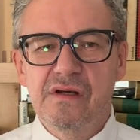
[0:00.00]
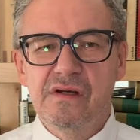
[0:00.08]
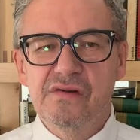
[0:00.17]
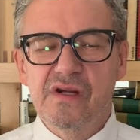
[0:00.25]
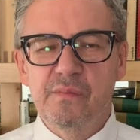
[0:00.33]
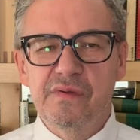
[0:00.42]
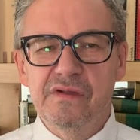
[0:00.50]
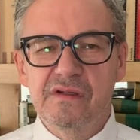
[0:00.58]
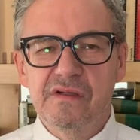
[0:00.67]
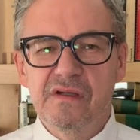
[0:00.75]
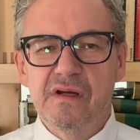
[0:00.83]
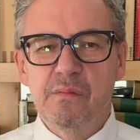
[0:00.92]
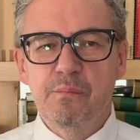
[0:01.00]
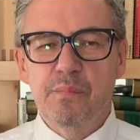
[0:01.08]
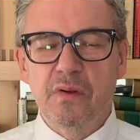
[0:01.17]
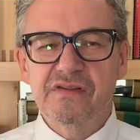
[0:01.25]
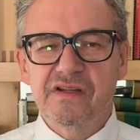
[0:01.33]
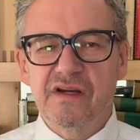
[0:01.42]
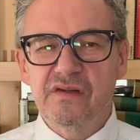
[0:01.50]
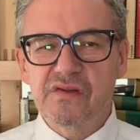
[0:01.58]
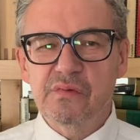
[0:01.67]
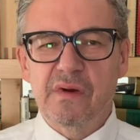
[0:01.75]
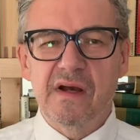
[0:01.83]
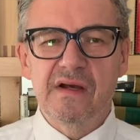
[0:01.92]
żeby Polska
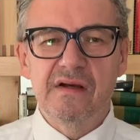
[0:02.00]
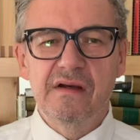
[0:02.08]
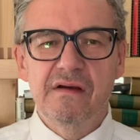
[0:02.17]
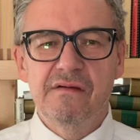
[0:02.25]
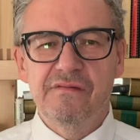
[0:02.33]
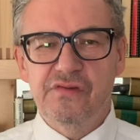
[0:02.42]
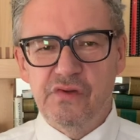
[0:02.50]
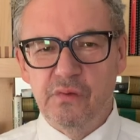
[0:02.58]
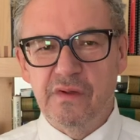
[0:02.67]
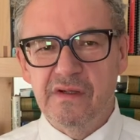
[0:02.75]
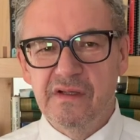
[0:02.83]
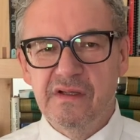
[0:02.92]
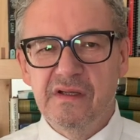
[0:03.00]
rosła w siłę.